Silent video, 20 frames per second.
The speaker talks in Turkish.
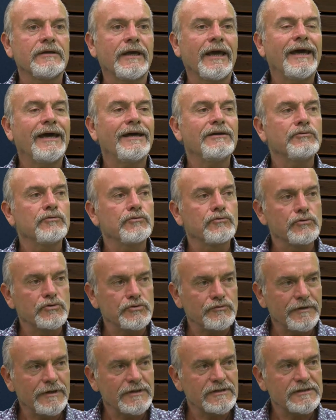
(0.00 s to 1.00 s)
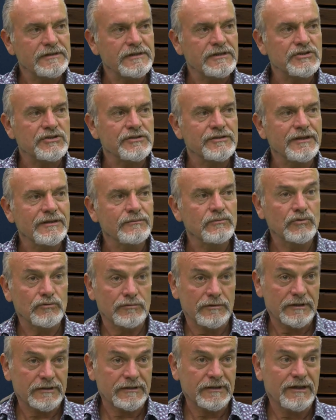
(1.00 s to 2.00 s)
eğer yürüyüş varsa içinde
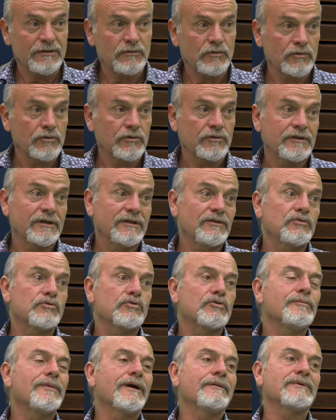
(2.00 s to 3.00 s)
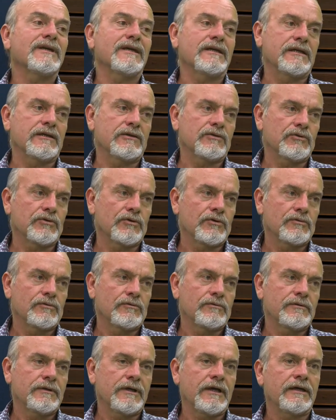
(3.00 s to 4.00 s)
mutlaka o rotayı yürümem gerekiyor.
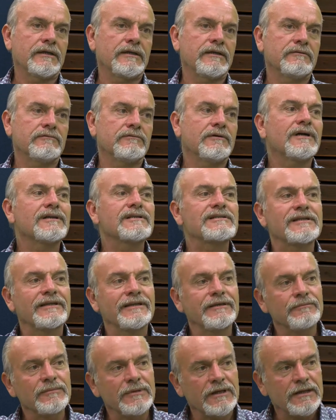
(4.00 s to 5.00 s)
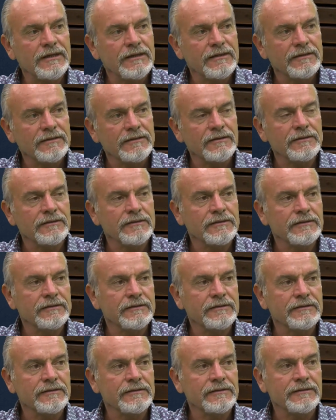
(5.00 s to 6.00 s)
Yani varsayımla e,
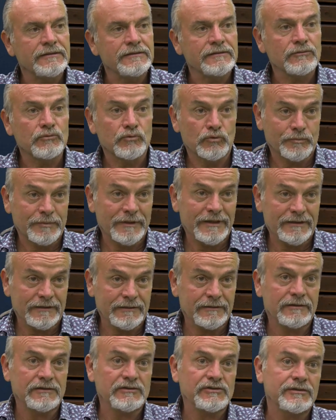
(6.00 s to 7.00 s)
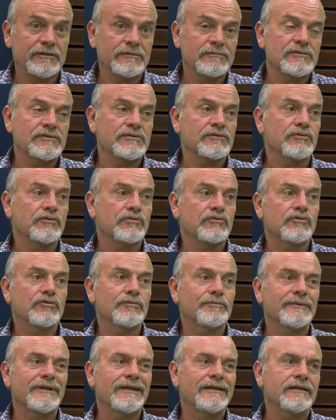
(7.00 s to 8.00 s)
grup arkadaşlarımızı
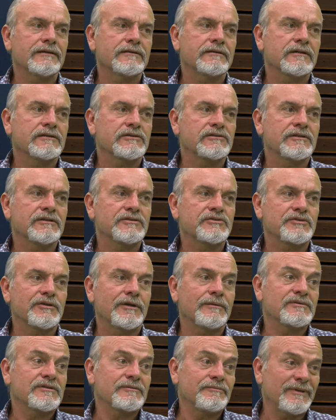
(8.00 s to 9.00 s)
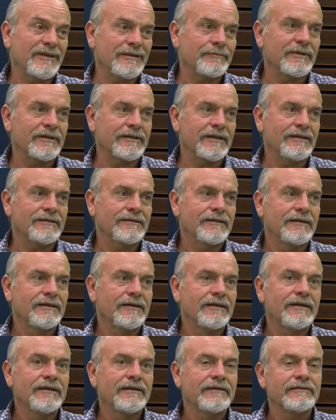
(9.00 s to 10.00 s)
götürüp neyle karşılaşacağımızı bilmeden
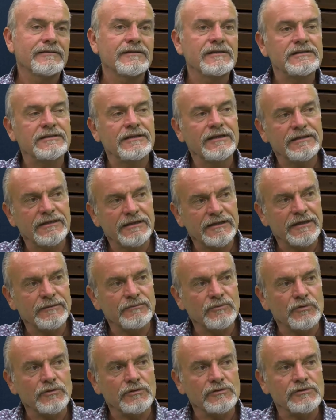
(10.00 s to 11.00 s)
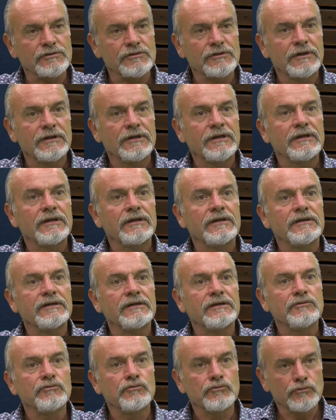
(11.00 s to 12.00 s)
riske giremiyoruz.
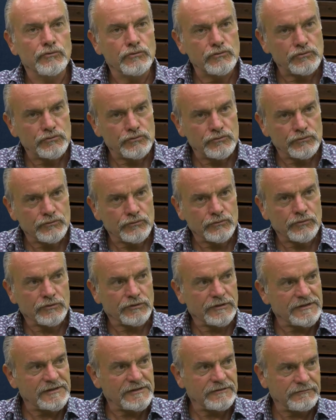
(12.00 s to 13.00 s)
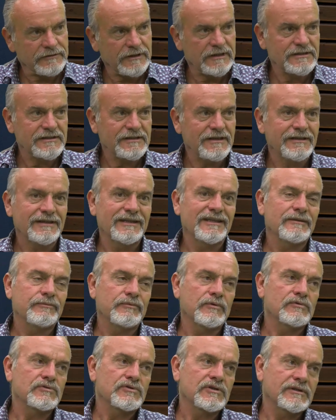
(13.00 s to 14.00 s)
E, yürüyüş rotası varsa
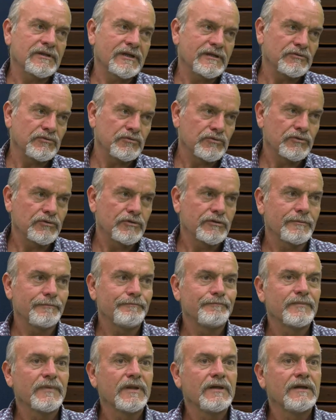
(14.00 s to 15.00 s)
gidip önceden yürüyorum.